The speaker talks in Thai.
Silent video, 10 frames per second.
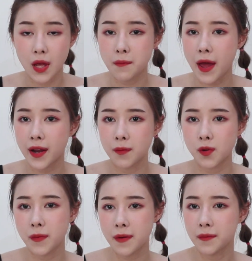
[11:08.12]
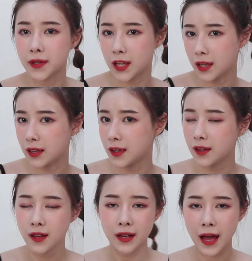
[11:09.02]
แปะทับลงไปแบบนี้
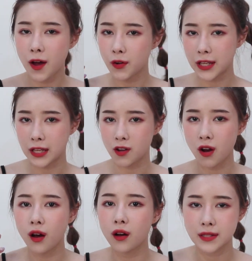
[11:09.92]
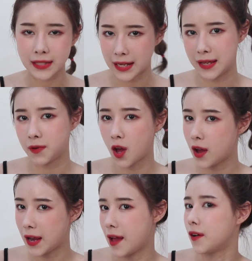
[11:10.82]
เท่านี้ก็เสร็จเรียบร้อ
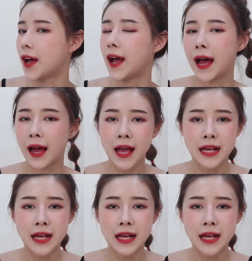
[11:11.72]
ยแล้วนะคะ